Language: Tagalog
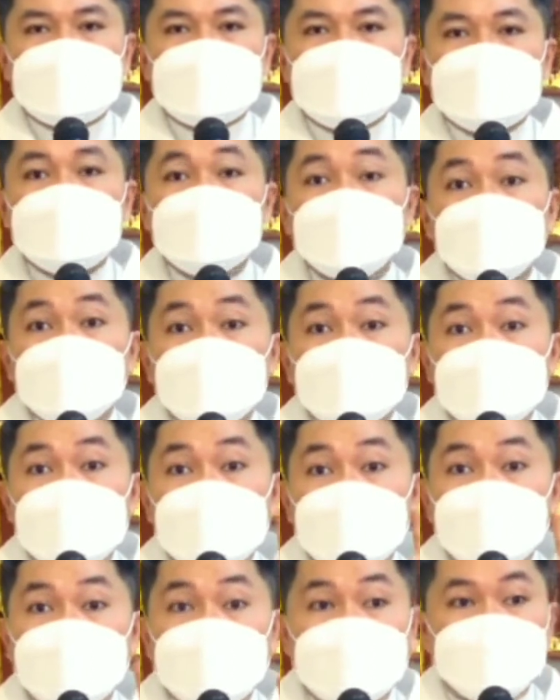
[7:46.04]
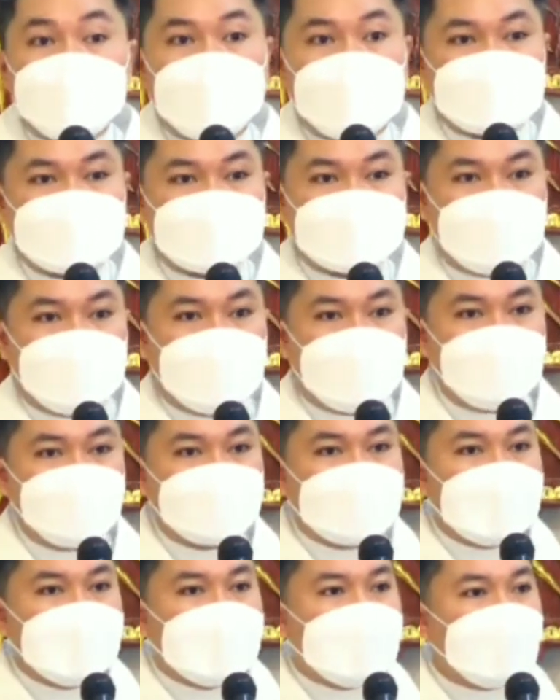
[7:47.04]
yung unang pagbasa
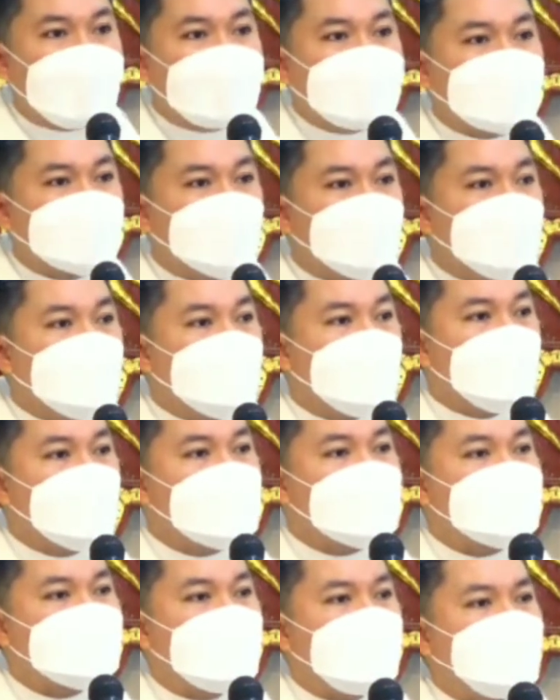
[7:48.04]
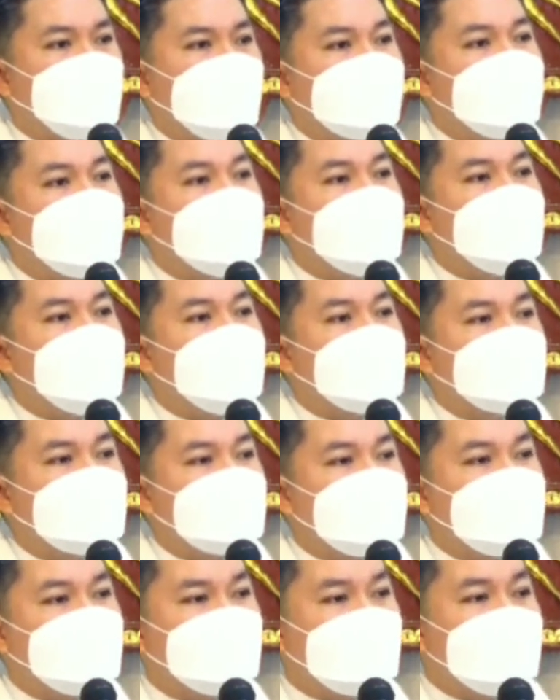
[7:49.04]
ay tungkol sa
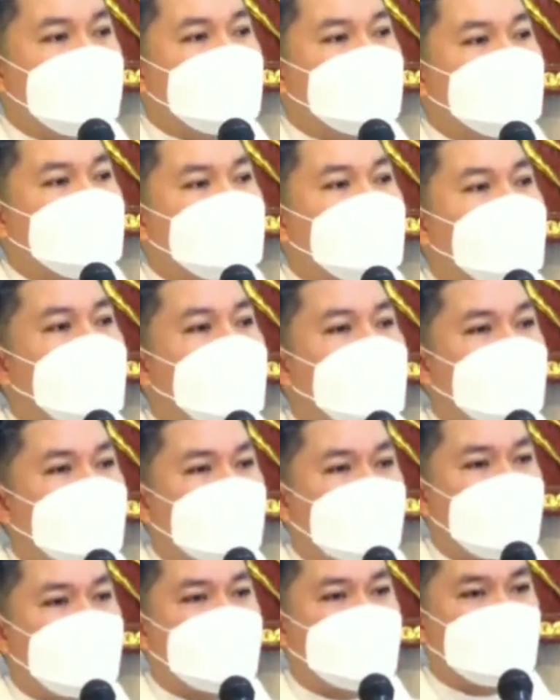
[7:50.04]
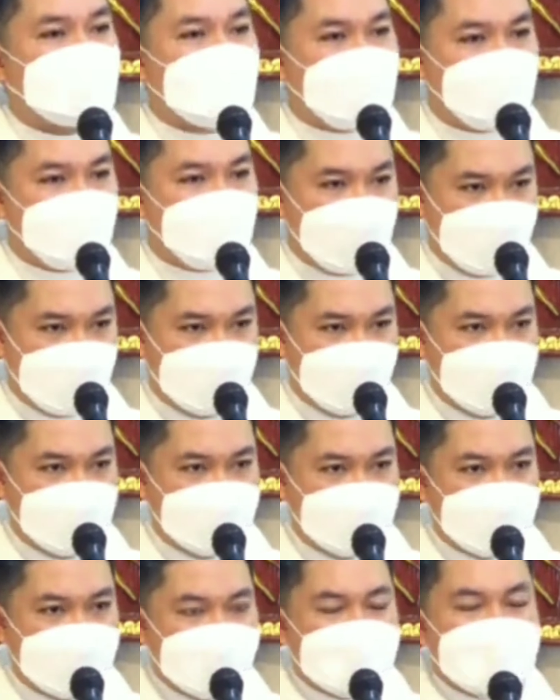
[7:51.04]
panalangin ni Haring David.
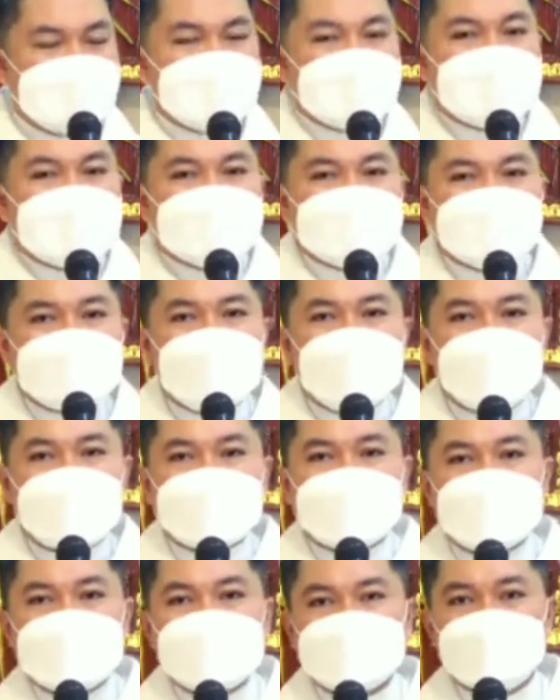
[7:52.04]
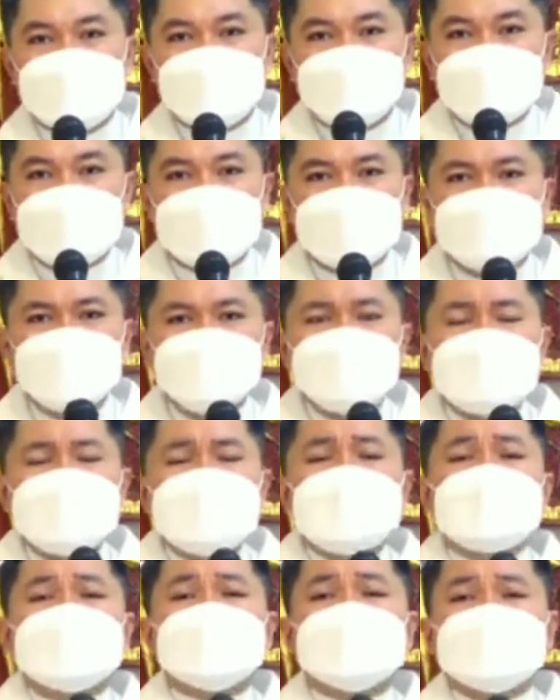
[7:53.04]
Si Haring David,
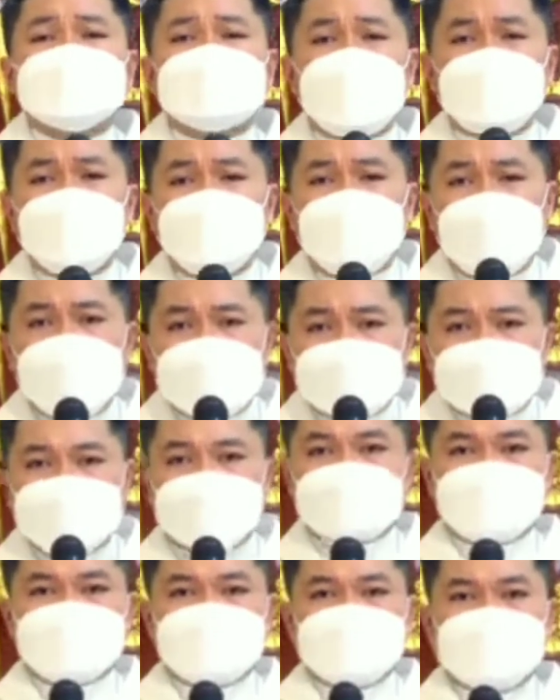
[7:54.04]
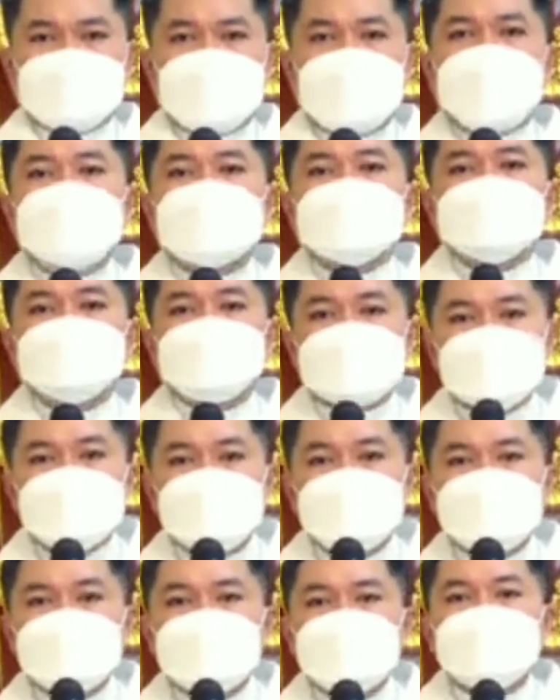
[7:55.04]
tapat at
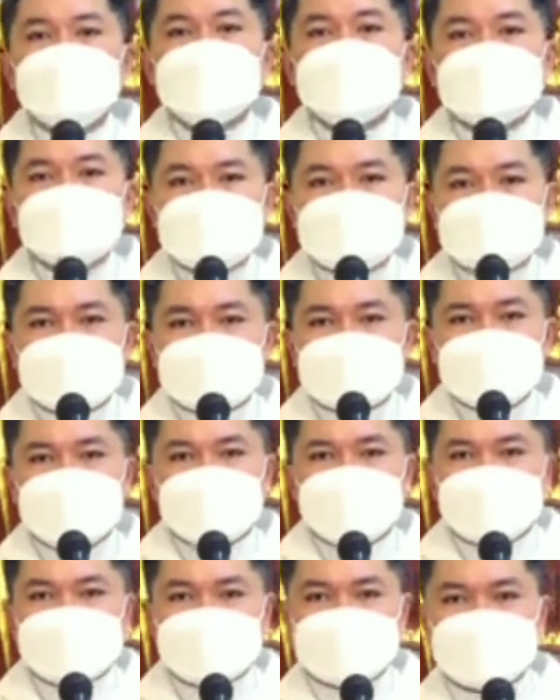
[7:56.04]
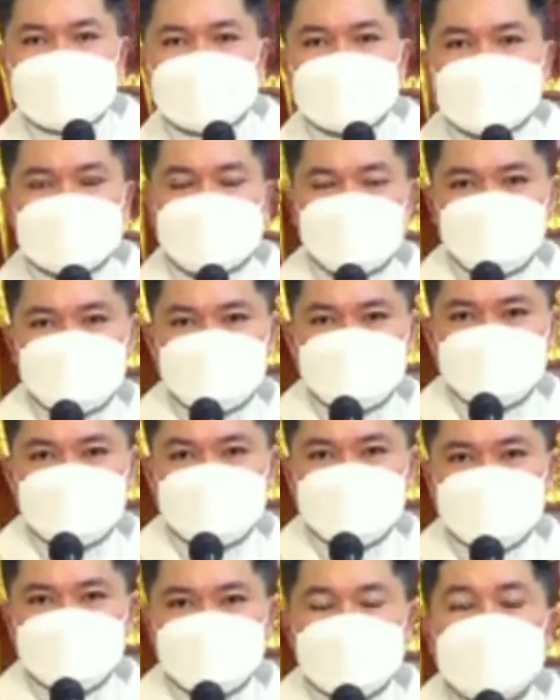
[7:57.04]
masunurin sa Diyos.
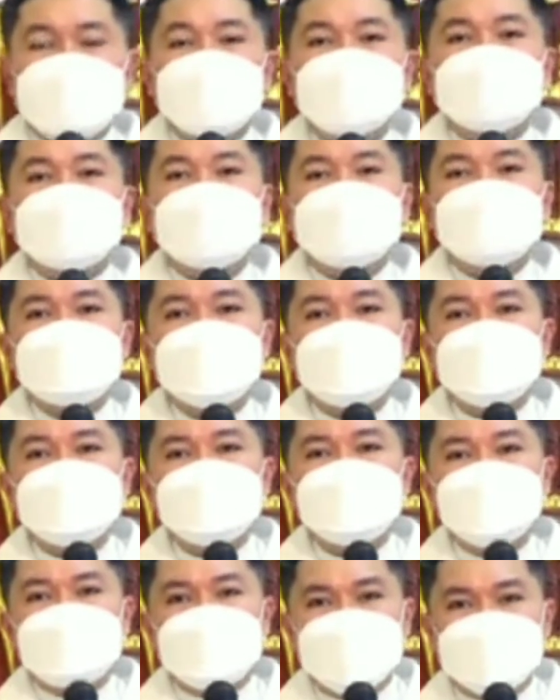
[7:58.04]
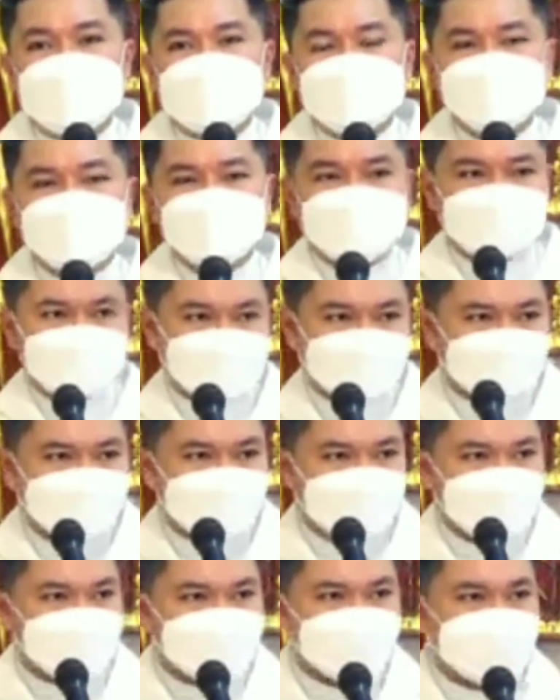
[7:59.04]
Kaya naman,
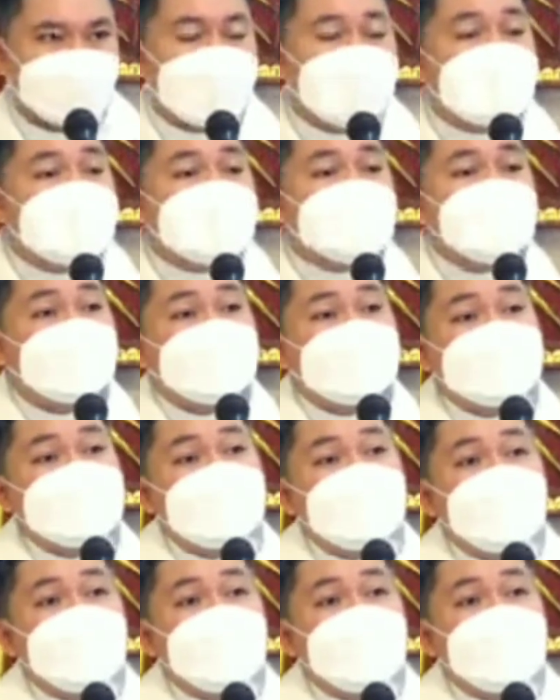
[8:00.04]
sa kanyang